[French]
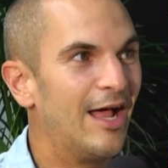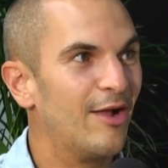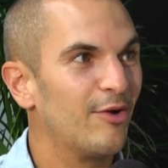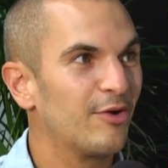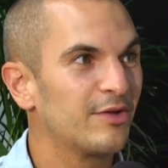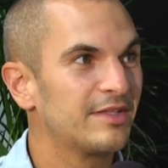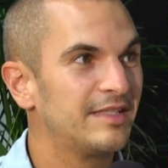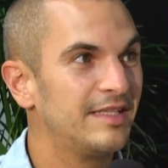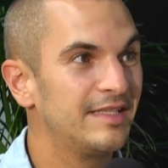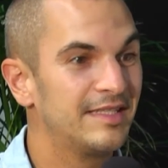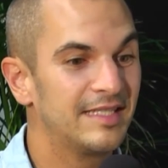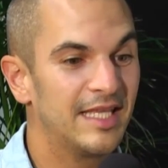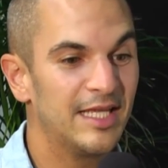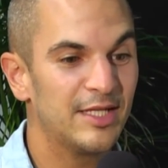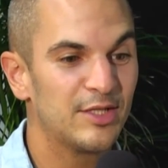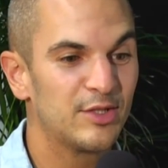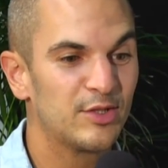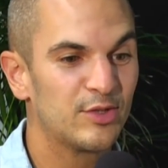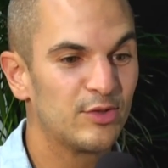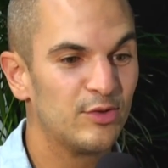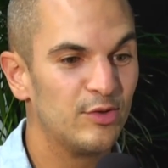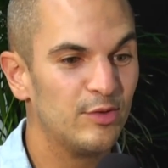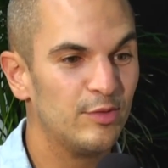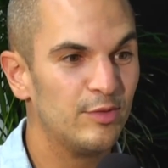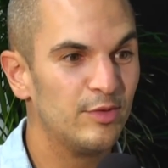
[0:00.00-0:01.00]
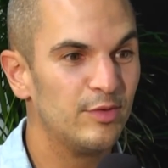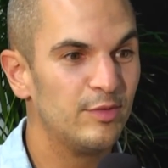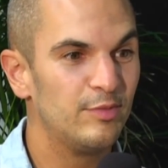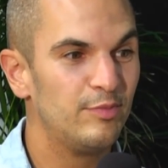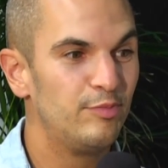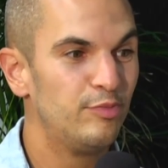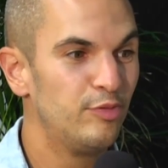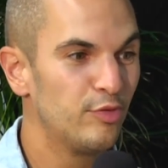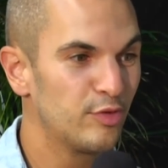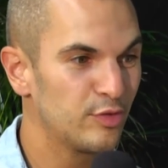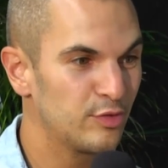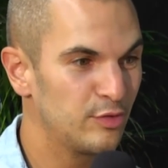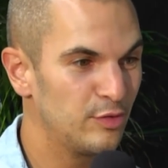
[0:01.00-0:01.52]
alors ces sketchs
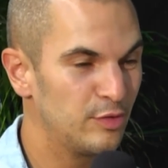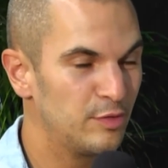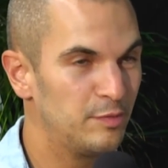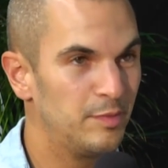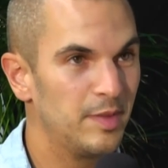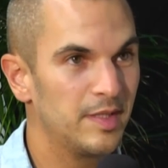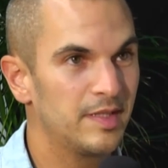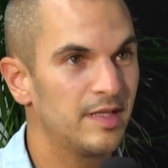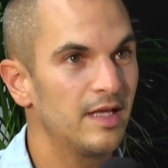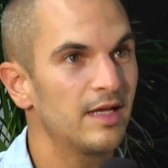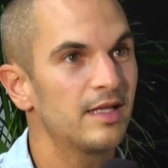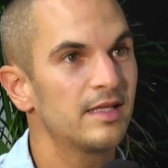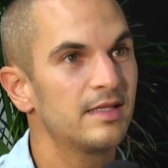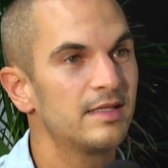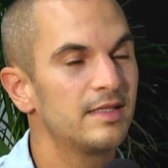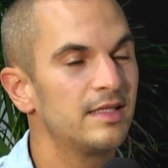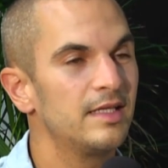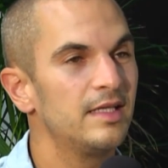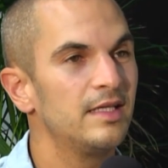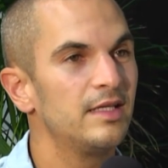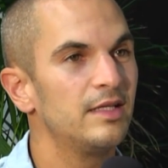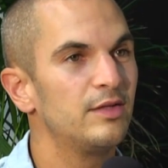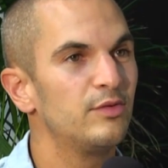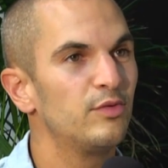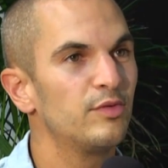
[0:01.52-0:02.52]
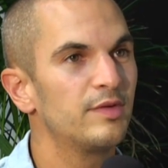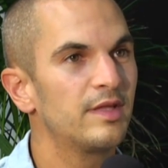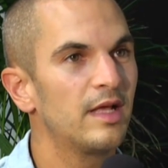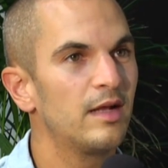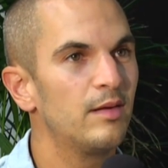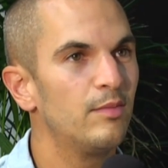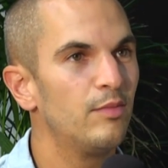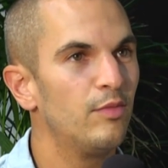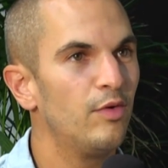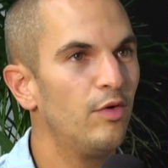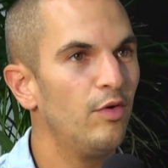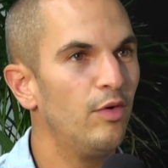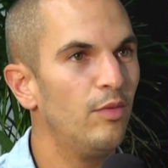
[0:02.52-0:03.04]
pour ce spectacle, c'est
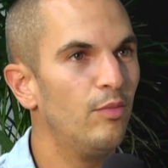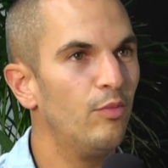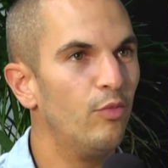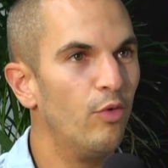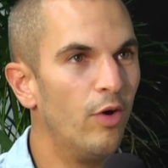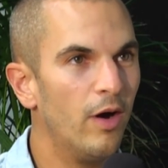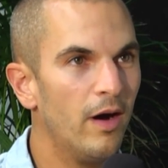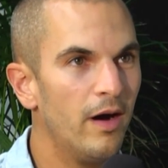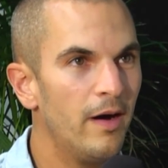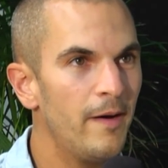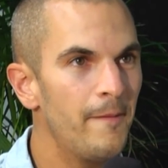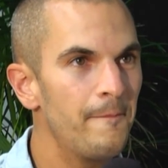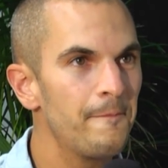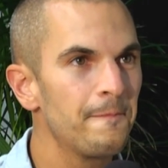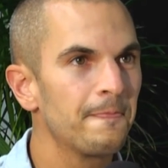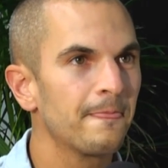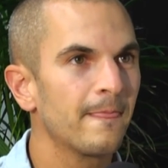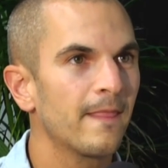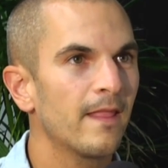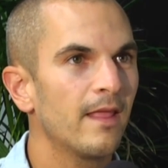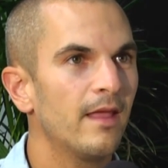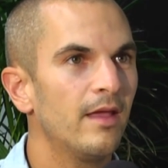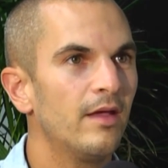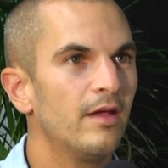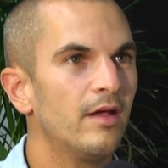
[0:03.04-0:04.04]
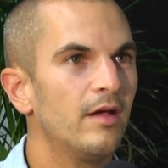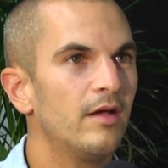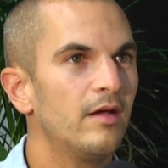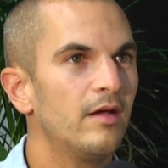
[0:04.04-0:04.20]
totalement moi. Euh,